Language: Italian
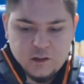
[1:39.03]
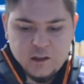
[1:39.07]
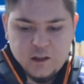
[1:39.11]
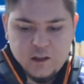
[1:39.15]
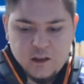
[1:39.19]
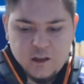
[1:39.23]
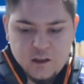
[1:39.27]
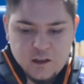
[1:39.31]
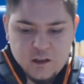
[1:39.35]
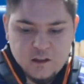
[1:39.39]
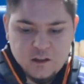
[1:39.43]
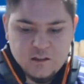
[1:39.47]

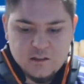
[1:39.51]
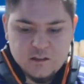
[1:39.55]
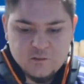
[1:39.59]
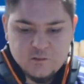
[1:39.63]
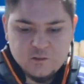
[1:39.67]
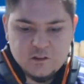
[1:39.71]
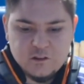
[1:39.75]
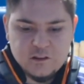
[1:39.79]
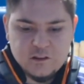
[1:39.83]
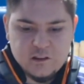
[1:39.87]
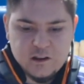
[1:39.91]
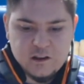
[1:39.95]
e devo
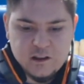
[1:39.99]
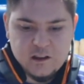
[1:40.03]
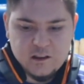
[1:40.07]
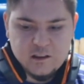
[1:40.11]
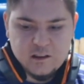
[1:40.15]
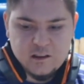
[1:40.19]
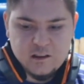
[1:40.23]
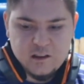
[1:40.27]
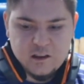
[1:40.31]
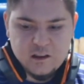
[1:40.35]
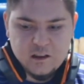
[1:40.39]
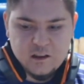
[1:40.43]
dire
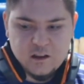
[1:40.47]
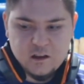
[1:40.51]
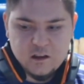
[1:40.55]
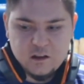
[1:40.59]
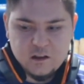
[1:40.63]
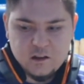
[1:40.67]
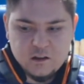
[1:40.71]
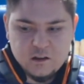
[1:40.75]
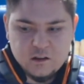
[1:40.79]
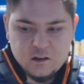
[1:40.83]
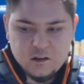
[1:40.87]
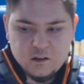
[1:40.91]
che uh,
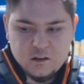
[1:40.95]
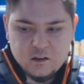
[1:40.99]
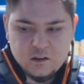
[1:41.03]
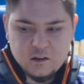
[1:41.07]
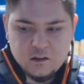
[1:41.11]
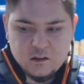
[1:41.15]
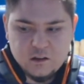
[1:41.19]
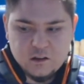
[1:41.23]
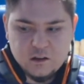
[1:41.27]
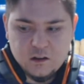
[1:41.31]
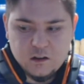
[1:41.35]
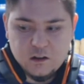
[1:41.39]

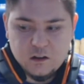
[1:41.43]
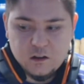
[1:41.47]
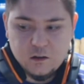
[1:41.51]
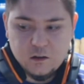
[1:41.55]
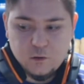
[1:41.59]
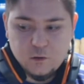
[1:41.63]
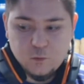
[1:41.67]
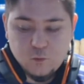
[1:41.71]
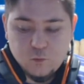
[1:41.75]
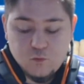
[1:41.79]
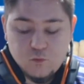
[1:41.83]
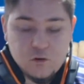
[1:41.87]

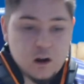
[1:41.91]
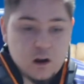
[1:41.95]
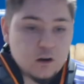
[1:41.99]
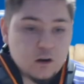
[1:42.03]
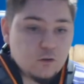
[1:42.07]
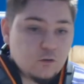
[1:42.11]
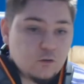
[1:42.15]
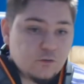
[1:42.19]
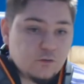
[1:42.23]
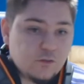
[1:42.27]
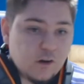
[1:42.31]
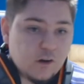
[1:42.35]
un
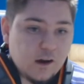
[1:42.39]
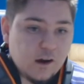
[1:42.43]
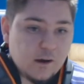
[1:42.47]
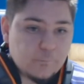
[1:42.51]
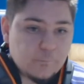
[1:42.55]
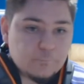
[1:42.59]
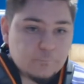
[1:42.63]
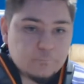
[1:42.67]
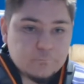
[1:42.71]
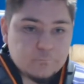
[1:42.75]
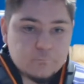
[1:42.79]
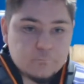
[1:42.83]
anno fa
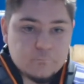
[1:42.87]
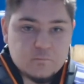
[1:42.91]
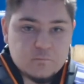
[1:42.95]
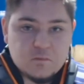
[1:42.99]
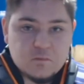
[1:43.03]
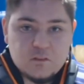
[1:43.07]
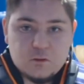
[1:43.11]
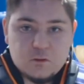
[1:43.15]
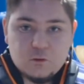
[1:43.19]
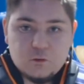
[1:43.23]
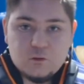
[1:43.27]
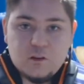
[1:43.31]

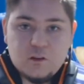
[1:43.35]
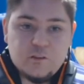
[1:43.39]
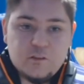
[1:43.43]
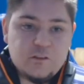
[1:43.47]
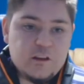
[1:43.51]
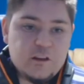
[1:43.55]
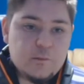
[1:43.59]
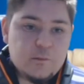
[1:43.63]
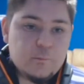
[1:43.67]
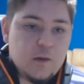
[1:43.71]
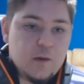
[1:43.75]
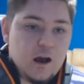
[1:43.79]
non
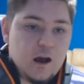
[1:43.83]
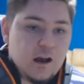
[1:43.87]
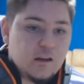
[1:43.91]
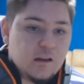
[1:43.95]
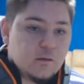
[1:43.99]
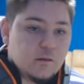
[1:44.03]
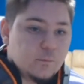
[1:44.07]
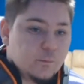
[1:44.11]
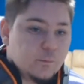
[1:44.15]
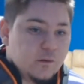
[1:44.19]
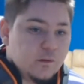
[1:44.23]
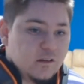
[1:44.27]
avrei
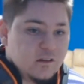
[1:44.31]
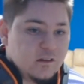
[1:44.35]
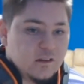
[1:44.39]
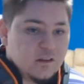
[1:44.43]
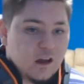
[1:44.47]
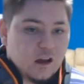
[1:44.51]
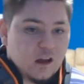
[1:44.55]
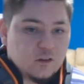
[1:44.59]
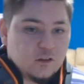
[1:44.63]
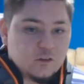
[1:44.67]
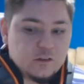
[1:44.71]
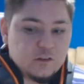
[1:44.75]
mai
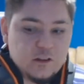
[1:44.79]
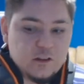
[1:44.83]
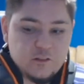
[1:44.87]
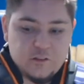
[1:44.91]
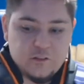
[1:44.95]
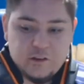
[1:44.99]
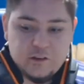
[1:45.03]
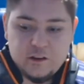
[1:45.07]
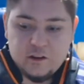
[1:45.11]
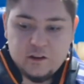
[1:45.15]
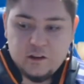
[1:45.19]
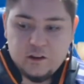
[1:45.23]
pensato di
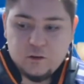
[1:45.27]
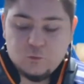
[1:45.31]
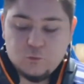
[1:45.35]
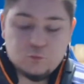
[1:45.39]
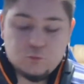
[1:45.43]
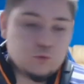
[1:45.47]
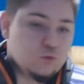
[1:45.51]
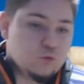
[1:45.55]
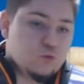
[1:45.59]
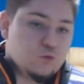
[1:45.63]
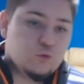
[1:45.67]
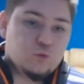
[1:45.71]
avere
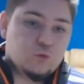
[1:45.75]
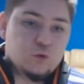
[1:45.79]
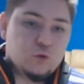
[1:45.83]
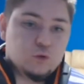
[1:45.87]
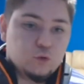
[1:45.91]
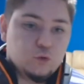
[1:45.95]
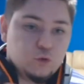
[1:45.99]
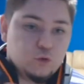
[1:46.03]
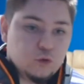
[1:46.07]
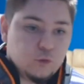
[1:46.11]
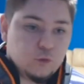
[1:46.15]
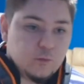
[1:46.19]
uno studio
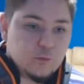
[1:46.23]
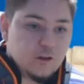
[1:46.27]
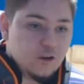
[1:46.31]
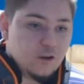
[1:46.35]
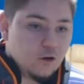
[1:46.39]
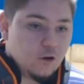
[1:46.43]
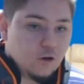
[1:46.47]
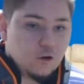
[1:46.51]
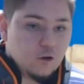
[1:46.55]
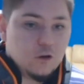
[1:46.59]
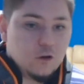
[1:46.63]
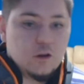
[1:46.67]
tutto
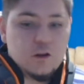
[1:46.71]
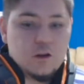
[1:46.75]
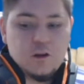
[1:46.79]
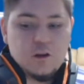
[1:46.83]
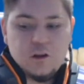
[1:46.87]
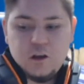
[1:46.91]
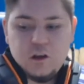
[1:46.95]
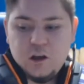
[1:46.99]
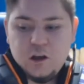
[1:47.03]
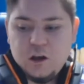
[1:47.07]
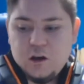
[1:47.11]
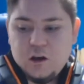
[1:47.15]
mio,
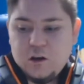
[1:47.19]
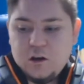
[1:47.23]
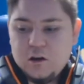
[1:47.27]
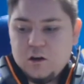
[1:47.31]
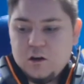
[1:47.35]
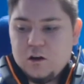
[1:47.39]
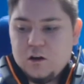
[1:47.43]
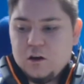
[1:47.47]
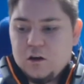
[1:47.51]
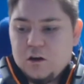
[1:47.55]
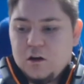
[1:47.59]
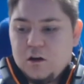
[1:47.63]

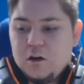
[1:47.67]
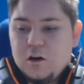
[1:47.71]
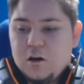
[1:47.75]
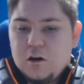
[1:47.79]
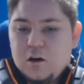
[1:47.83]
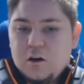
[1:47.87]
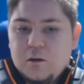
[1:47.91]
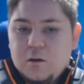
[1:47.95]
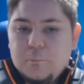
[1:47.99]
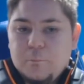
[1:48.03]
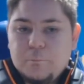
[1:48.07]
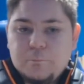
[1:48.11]

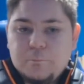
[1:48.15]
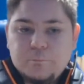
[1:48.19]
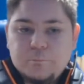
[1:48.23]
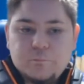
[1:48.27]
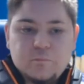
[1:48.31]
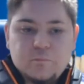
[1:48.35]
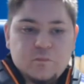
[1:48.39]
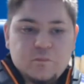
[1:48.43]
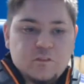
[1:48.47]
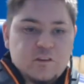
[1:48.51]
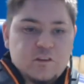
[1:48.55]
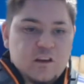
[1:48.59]

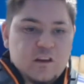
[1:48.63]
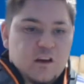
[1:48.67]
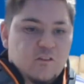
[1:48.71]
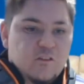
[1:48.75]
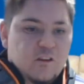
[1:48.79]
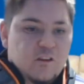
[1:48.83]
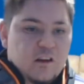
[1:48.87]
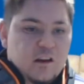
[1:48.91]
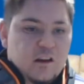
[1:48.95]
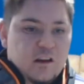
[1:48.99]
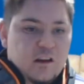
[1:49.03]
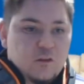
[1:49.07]
uh, di
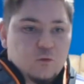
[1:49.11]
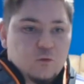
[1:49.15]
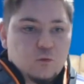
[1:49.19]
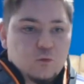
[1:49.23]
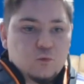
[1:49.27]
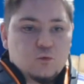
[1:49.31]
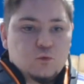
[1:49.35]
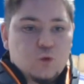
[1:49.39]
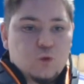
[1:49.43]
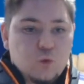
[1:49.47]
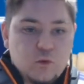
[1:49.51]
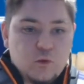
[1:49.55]
avere
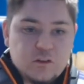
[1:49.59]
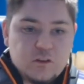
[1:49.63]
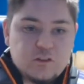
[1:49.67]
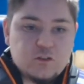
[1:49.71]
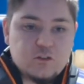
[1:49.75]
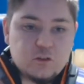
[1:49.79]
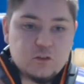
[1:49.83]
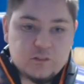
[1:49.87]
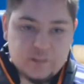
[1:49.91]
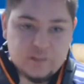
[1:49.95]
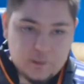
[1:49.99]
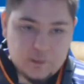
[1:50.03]
tutto
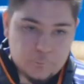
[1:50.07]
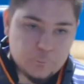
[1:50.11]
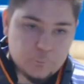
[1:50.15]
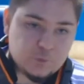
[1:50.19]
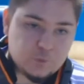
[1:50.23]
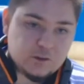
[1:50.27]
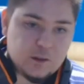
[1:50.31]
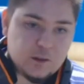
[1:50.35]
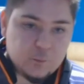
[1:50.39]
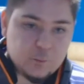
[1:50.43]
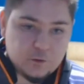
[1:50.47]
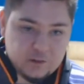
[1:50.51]
questo tempo
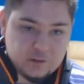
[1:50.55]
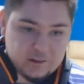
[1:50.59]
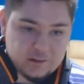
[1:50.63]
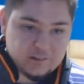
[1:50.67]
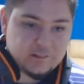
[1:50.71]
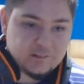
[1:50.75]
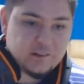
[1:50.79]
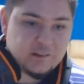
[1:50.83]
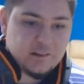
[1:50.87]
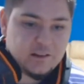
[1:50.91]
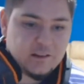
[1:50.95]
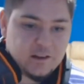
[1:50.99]
da poter
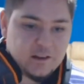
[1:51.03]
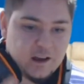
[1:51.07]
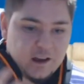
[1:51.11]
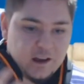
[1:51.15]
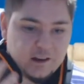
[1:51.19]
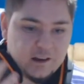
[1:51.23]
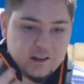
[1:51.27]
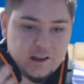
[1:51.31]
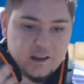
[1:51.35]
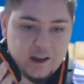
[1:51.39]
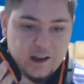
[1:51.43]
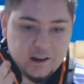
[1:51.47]

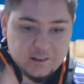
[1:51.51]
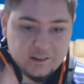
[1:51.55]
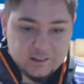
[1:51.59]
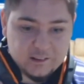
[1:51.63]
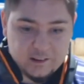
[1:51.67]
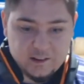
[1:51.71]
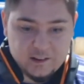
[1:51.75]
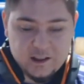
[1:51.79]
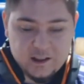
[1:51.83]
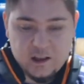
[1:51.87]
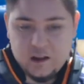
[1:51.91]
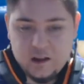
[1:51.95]
dedicare al
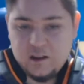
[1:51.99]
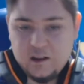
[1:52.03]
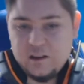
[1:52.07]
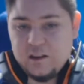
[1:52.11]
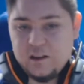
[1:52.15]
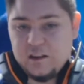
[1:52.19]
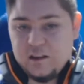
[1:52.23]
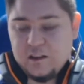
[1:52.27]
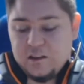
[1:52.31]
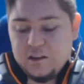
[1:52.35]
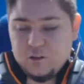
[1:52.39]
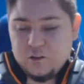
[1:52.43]

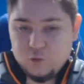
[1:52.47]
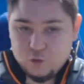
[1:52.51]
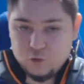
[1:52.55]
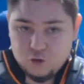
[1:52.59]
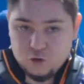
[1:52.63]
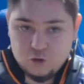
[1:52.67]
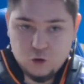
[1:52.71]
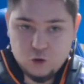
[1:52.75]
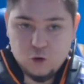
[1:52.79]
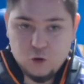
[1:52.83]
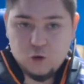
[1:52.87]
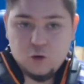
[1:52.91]
canale e non
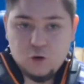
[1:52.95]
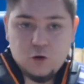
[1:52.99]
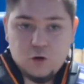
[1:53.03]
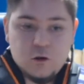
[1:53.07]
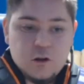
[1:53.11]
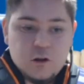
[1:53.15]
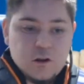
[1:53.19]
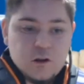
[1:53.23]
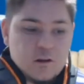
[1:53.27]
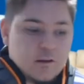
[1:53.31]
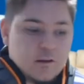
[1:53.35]
solo.